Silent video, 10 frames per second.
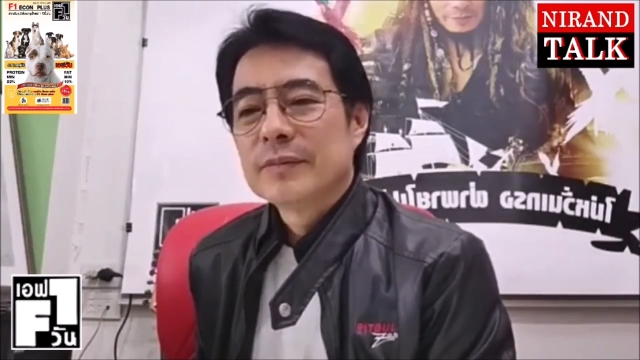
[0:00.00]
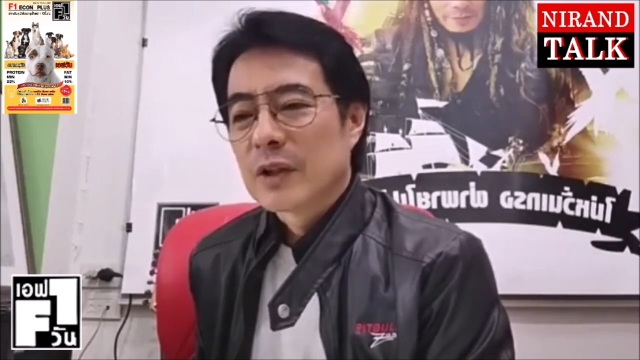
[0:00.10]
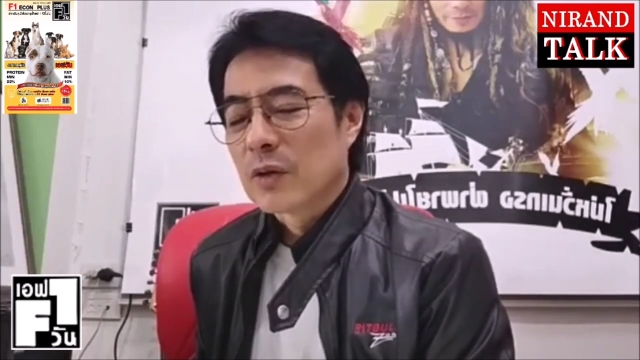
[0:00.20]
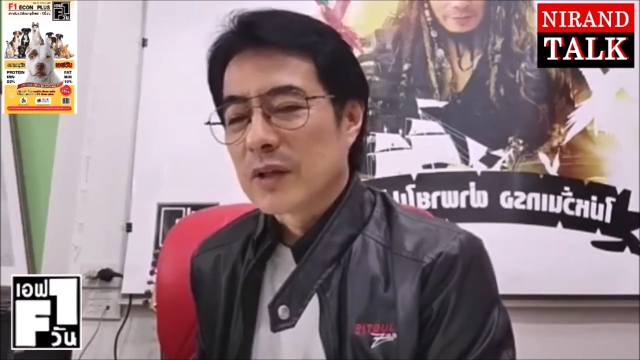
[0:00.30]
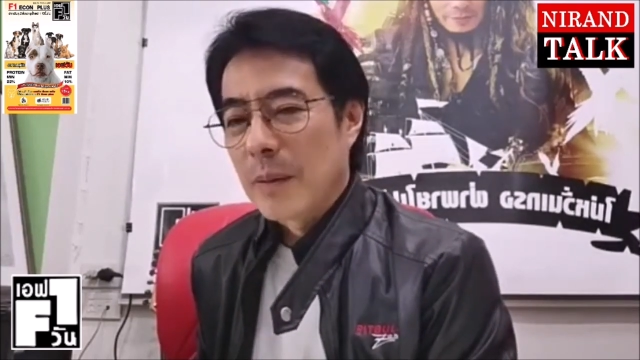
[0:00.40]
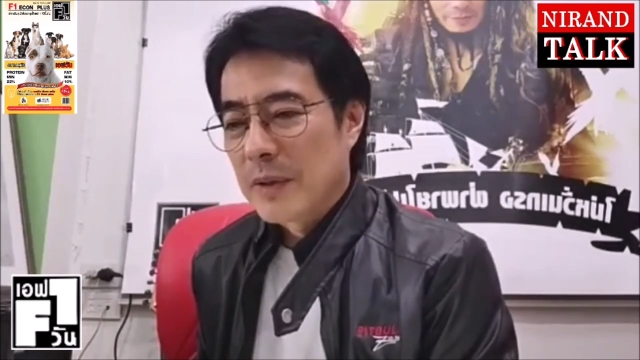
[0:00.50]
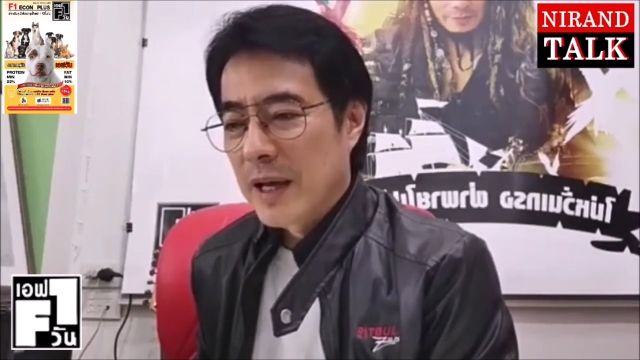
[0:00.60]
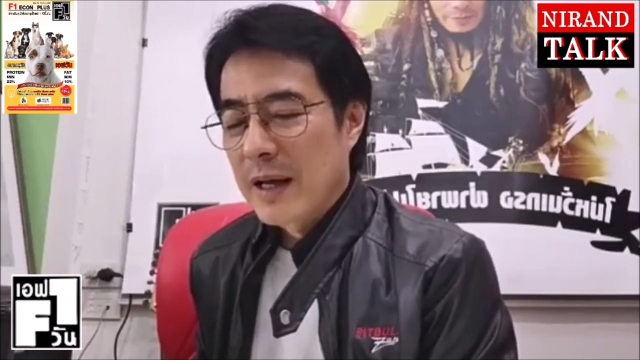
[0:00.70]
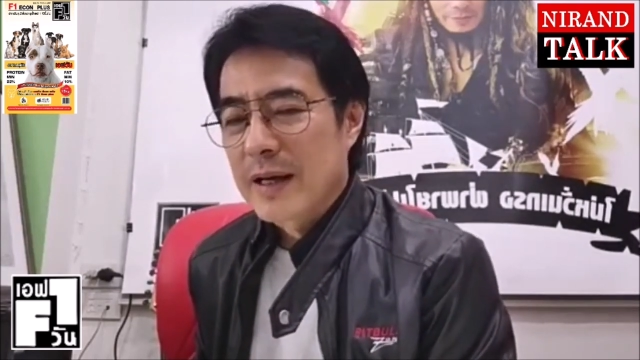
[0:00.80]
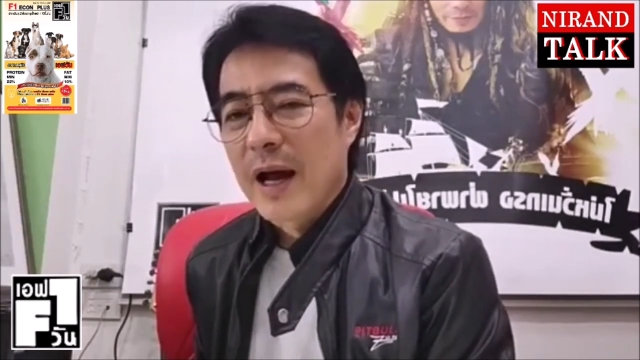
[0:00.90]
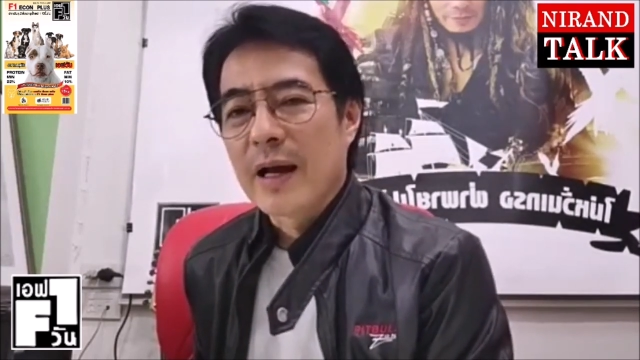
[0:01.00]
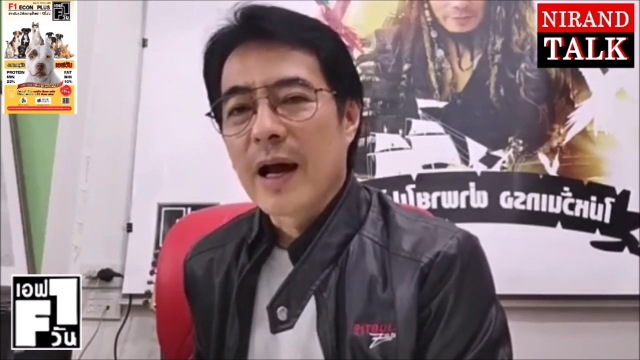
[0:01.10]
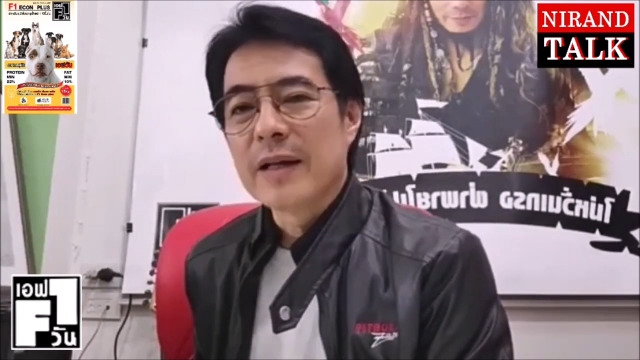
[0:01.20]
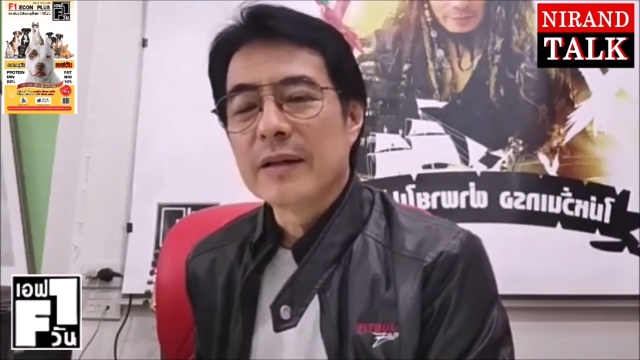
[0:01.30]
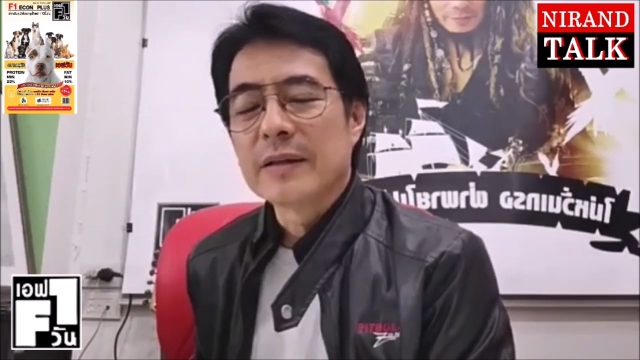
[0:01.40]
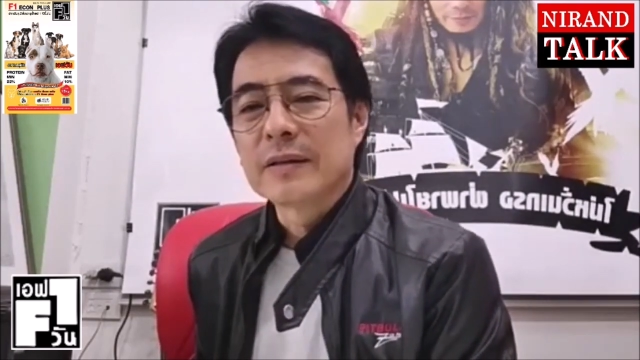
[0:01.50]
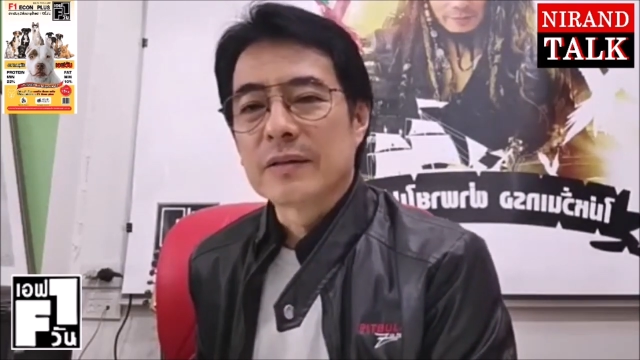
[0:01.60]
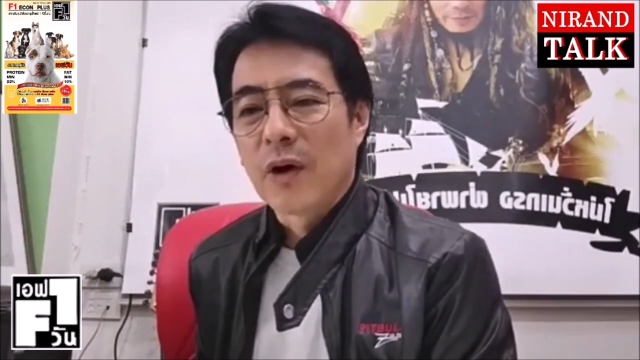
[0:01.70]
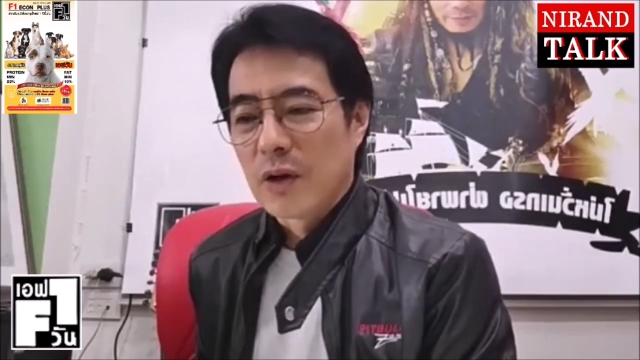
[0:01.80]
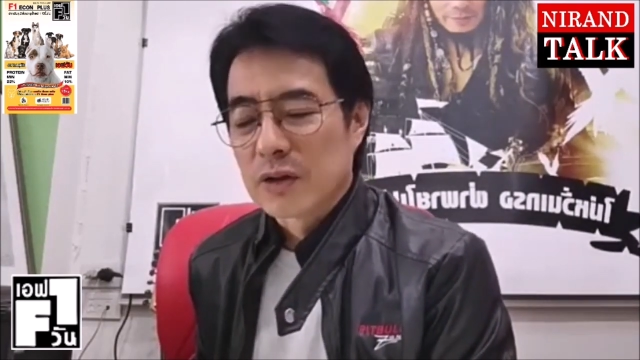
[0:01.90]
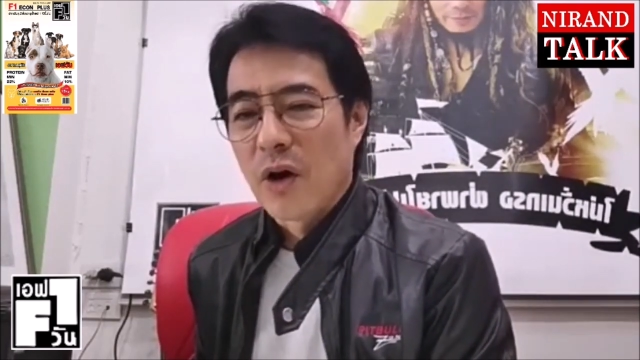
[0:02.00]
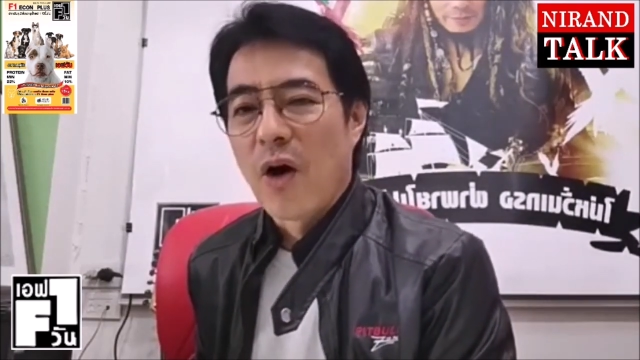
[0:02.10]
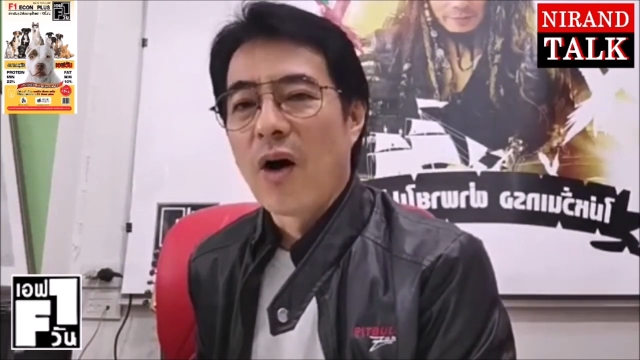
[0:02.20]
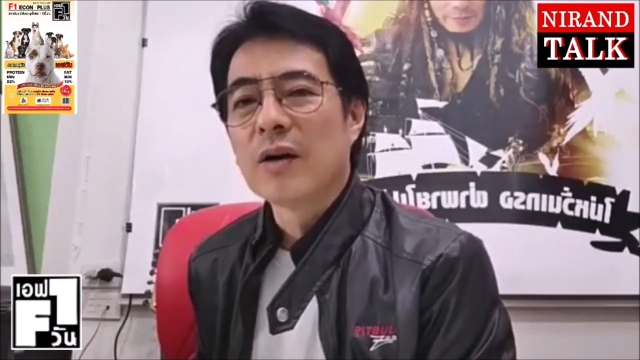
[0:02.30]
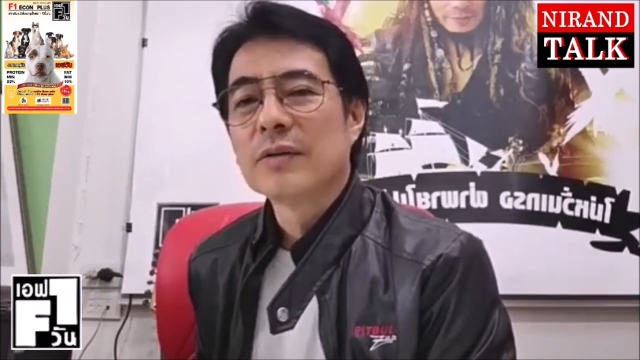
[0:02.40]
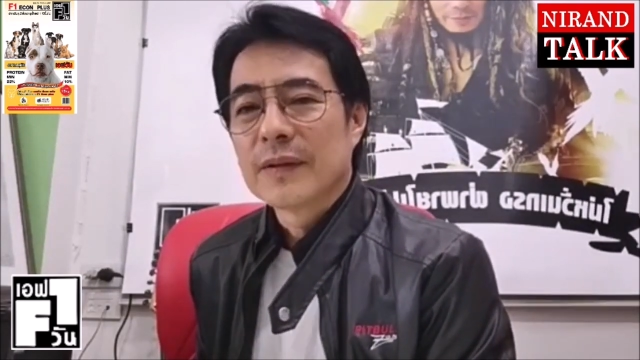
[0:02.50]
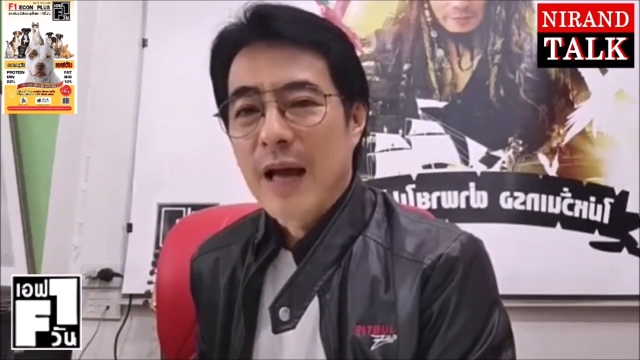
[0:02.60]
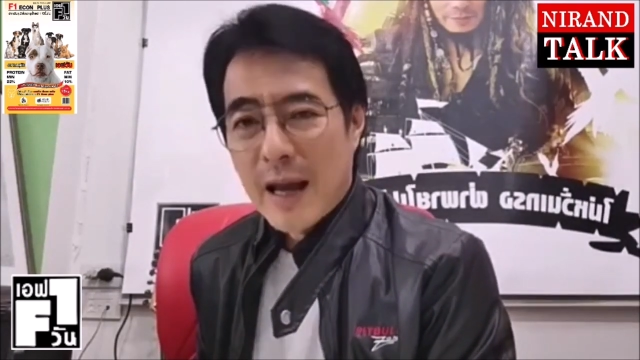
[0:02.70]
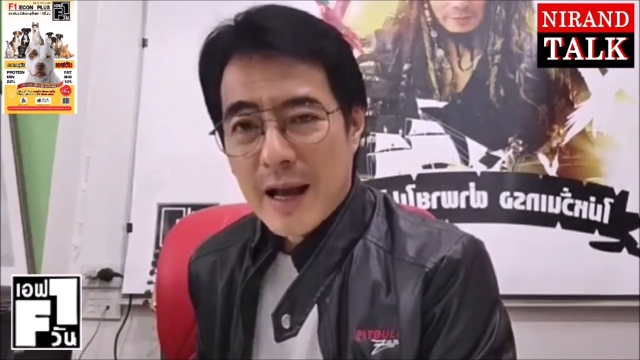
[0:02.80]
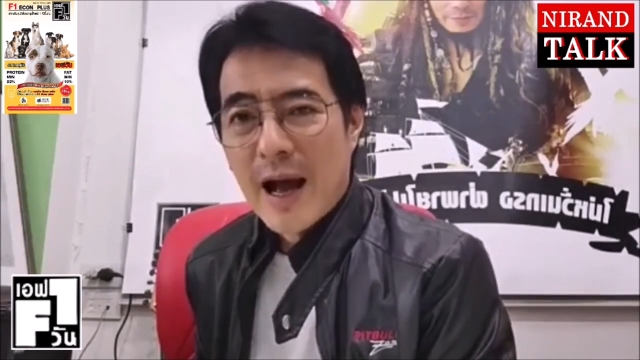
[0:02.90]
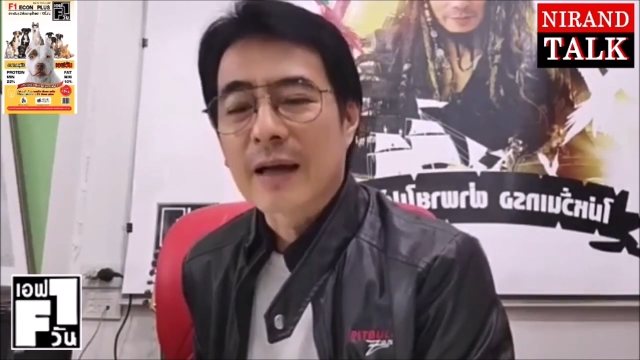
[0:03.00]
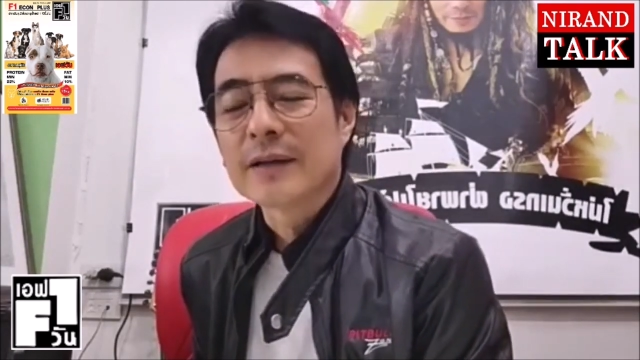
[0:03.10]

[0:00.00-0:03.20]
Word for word: จะต้องทำยังไงก็ได้ให้สสย้ายข้า